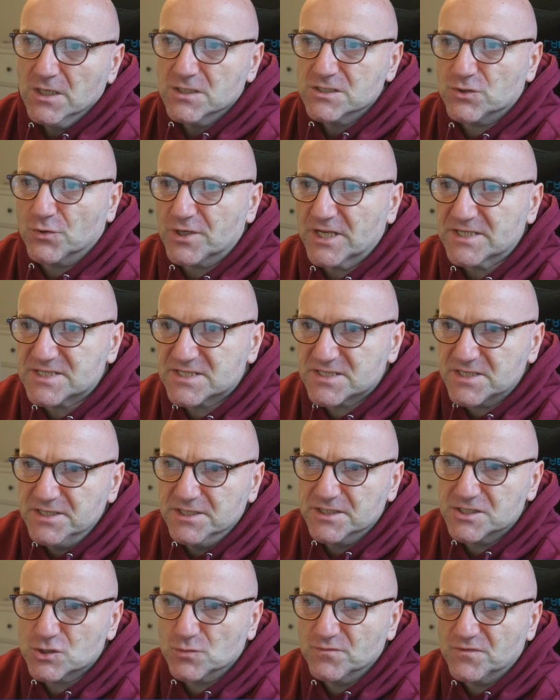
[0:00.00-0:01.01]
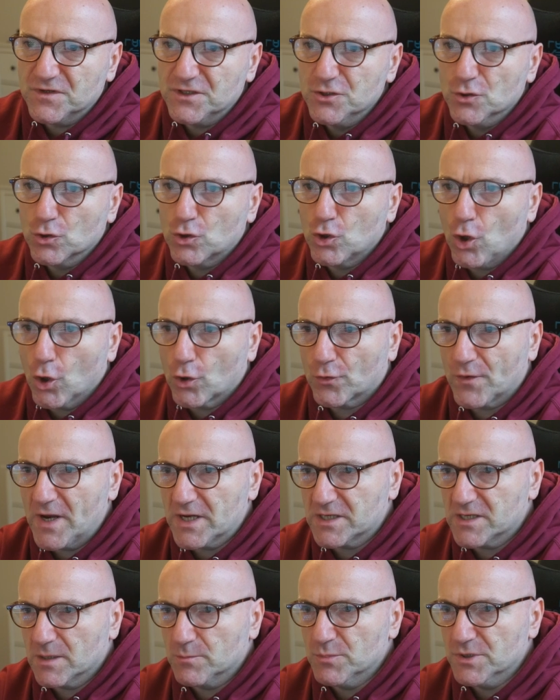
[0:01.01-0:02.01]
So, jetzt hier zum Video
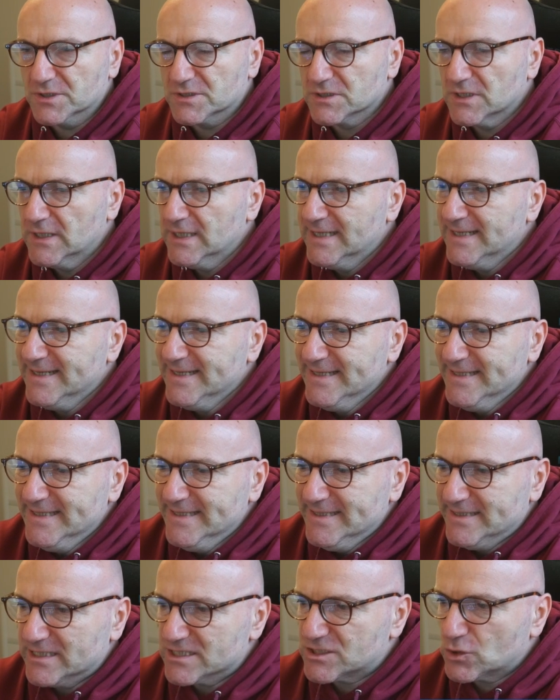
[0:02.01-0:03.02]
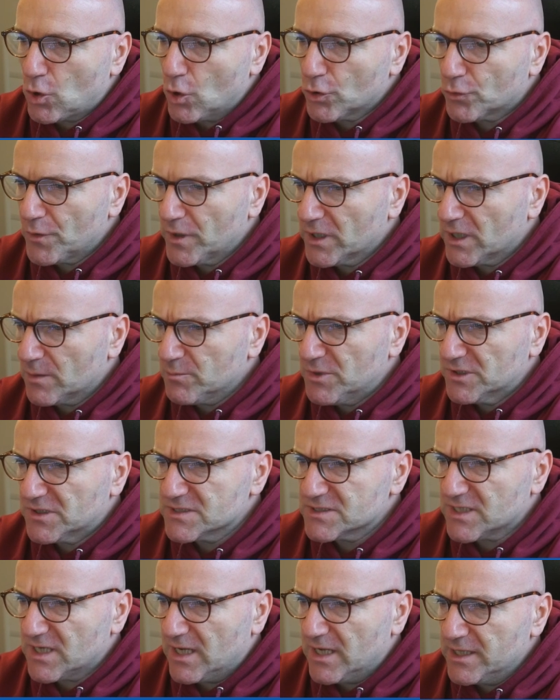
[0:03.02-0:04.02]
Cochrane Gambit. Das Cochrane Gambit
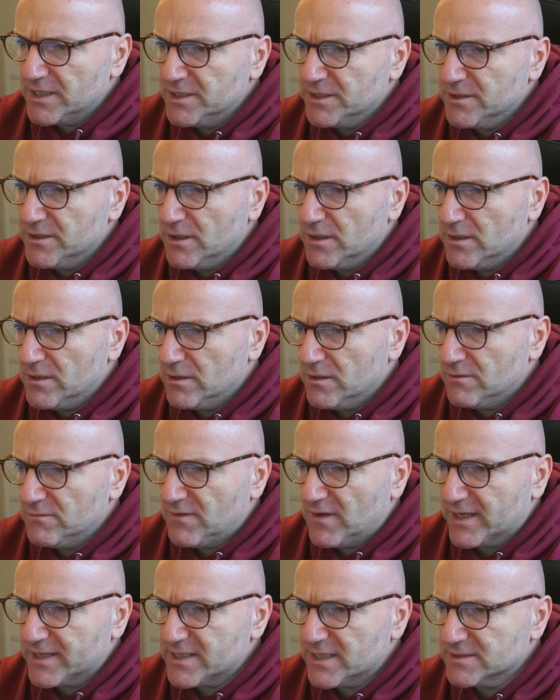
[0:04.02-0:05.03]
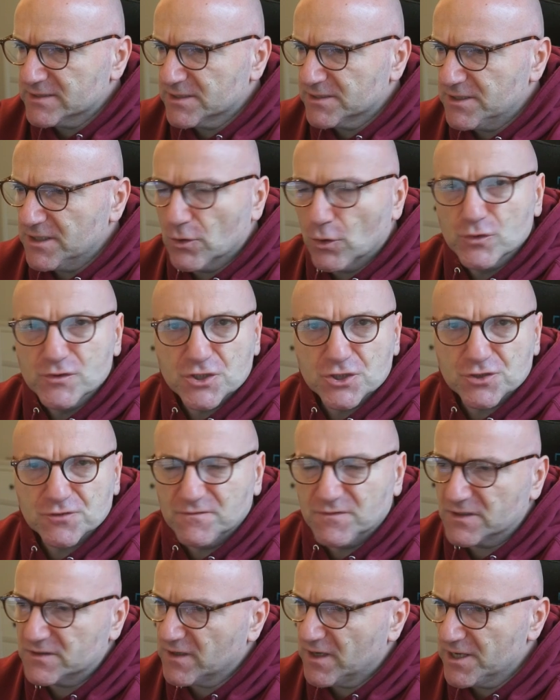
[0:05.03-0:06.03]
ist eine äh, Variante der russischen
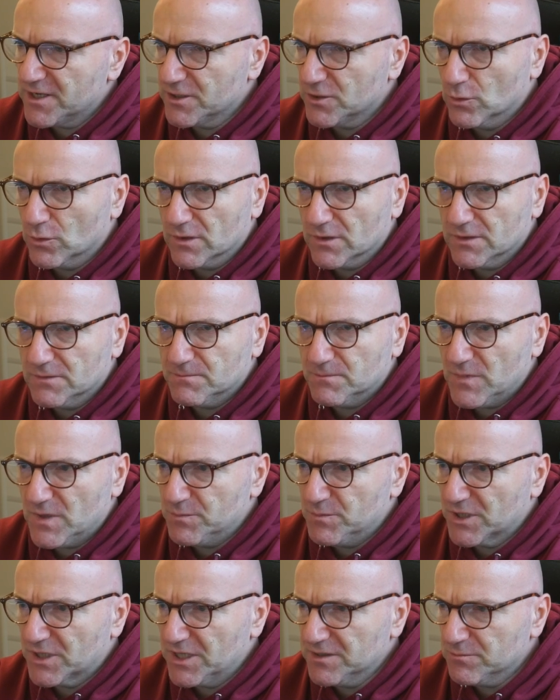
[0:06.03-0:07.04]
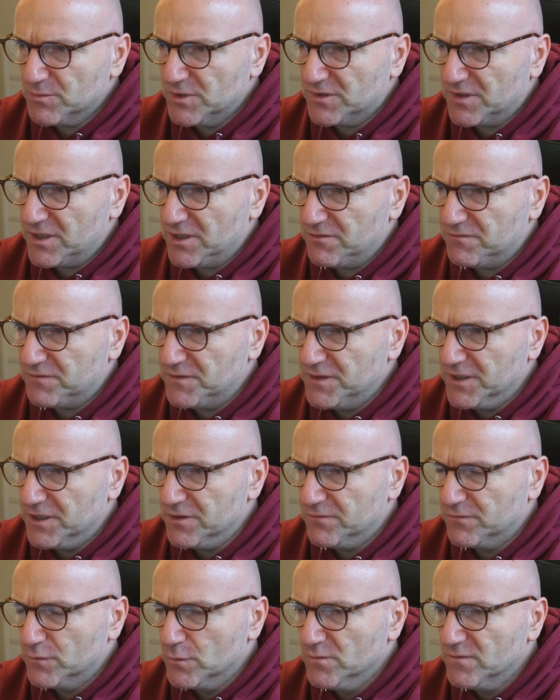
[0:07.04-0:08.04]
Verteidigung. Beginnt mit
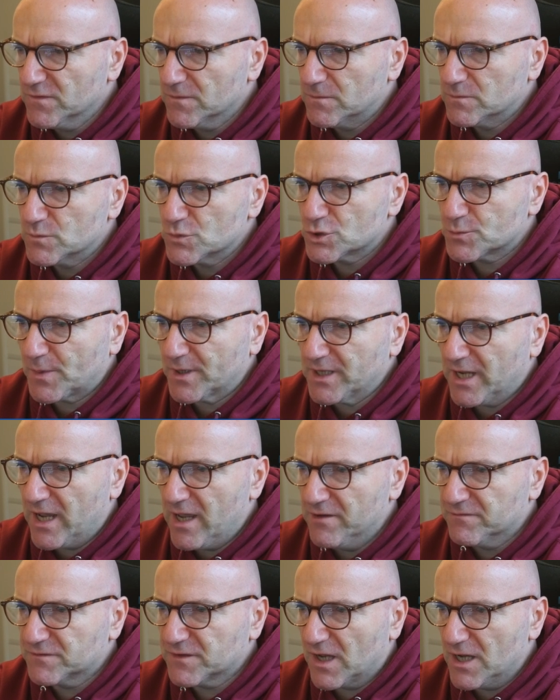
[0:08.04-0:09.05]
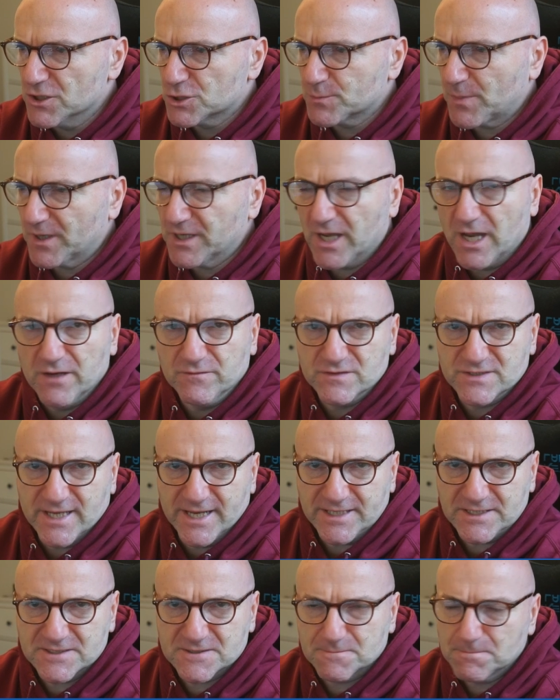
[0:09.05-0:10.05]
E4, E5, Springer F3, Springer
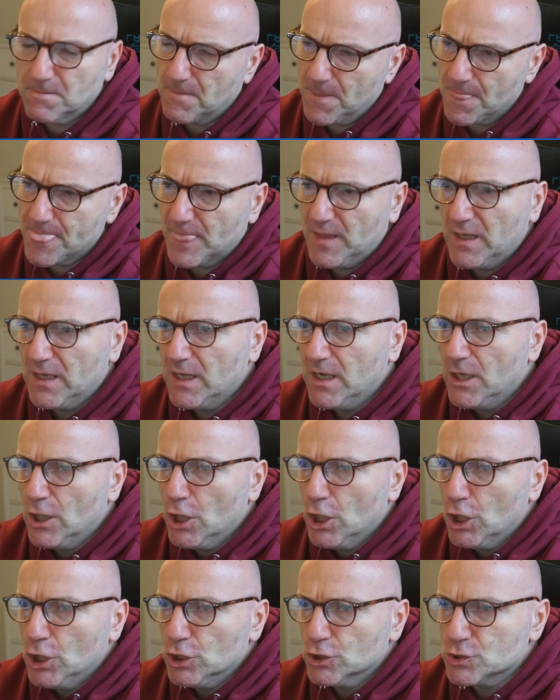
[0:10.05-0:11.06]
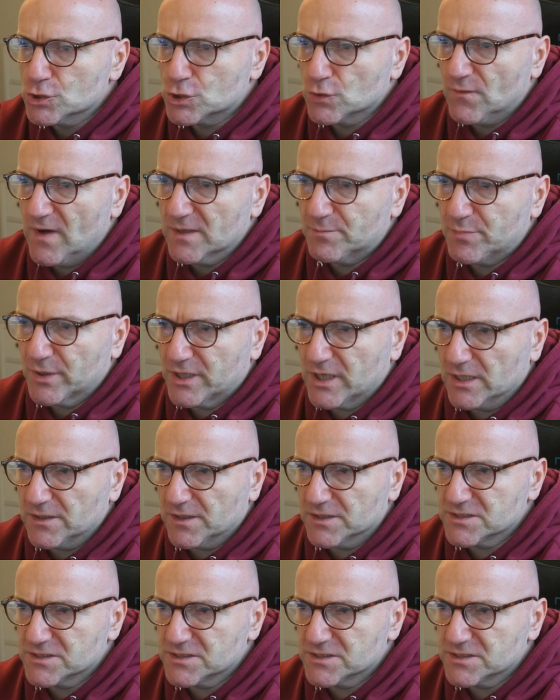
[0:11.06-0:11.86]
F6. Soweit bekannt.